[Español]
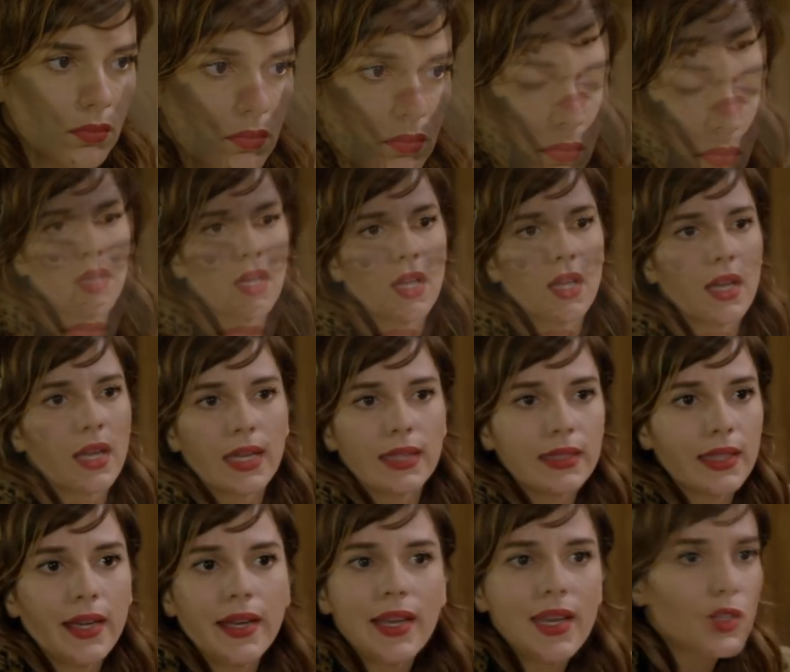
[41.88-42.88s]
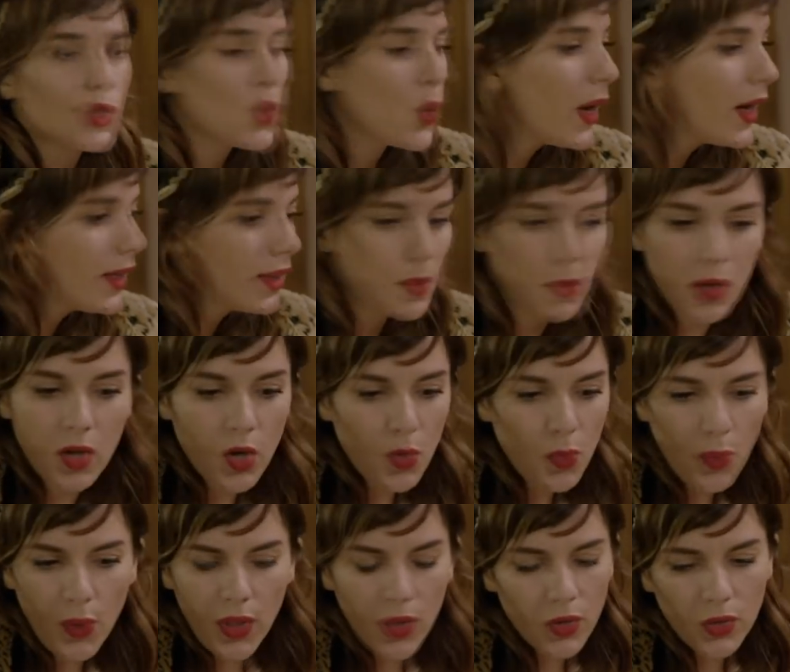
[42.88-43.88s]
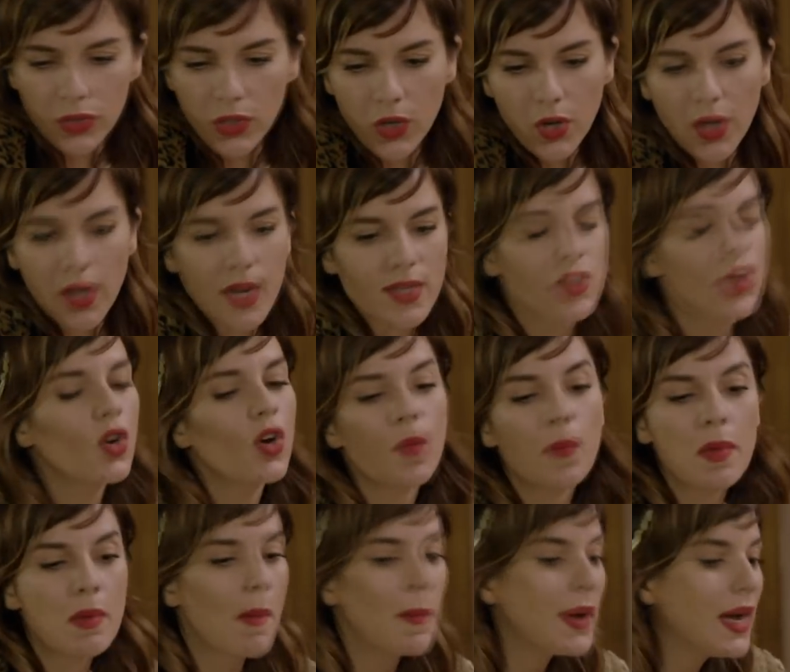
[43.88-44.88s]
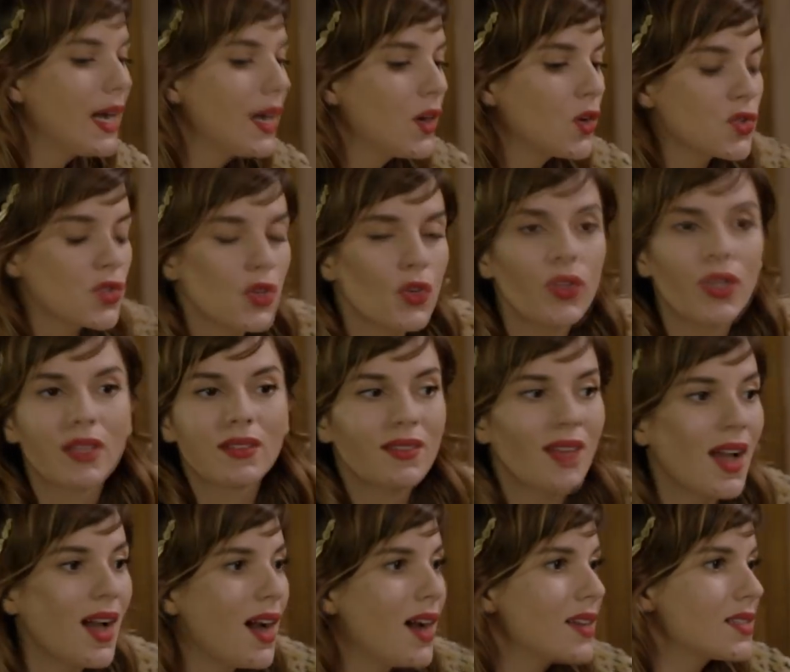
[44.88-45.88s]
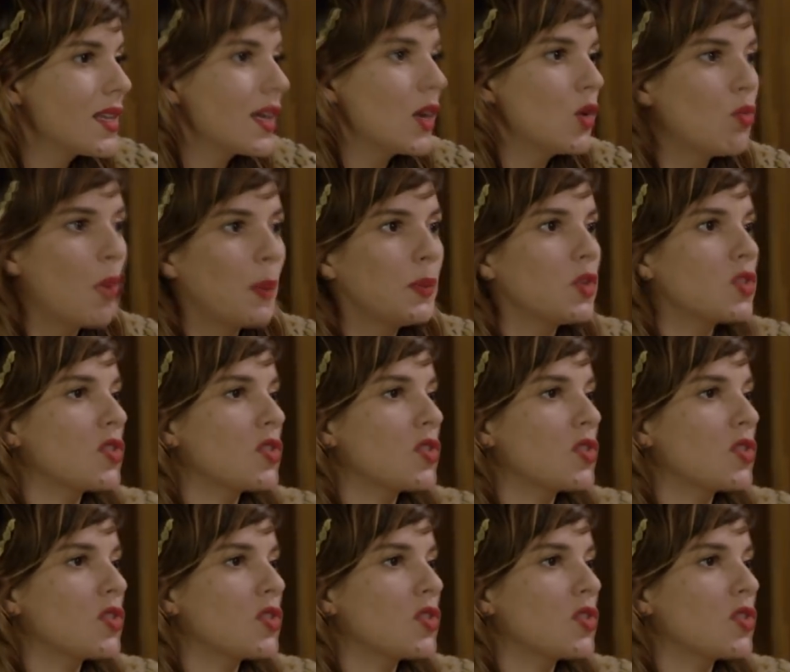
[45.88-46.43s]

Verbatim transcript: Me encantaría ayudarte, pero no puedo, no tengo relación con mi mamá, no sé dónde está, sé que en un momento